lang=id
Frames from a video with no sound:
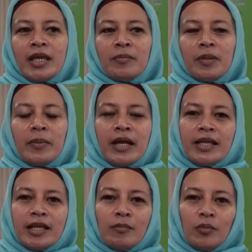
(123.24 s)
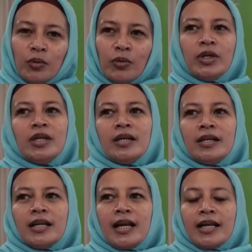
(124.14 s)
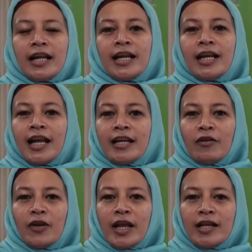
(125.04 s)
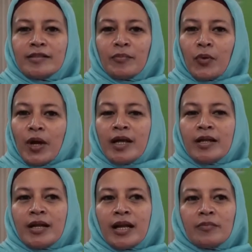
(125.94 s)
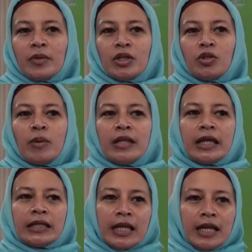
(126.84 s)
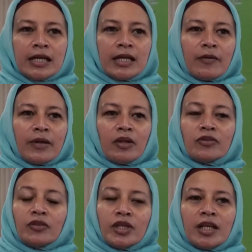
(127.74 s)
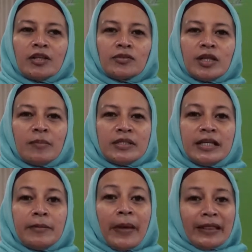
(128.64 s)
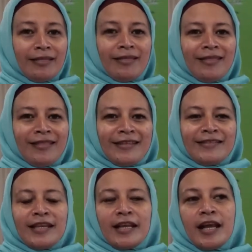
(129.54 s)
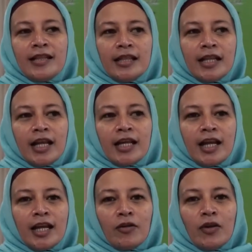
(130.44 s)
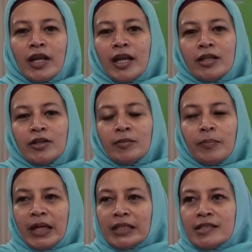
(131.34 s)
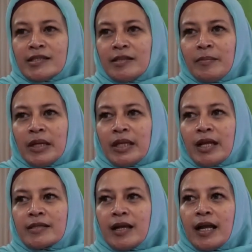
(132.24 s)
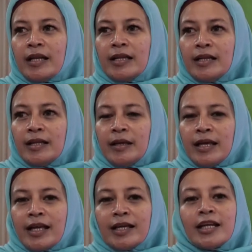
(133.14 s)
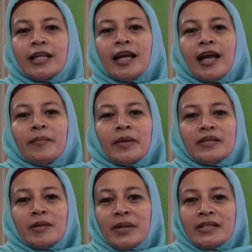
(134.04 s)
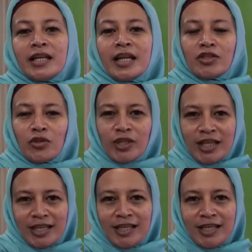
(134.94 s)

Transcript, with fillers: ingin berbagi ilmu dengan rekan-rekan kolega semua dengan begitu banyaknya hewan eksotik yang sudah menjadi pet sehingga rekan-rekan kolega praktisi banyak sekali kedatangan pasien-pasien eksotik.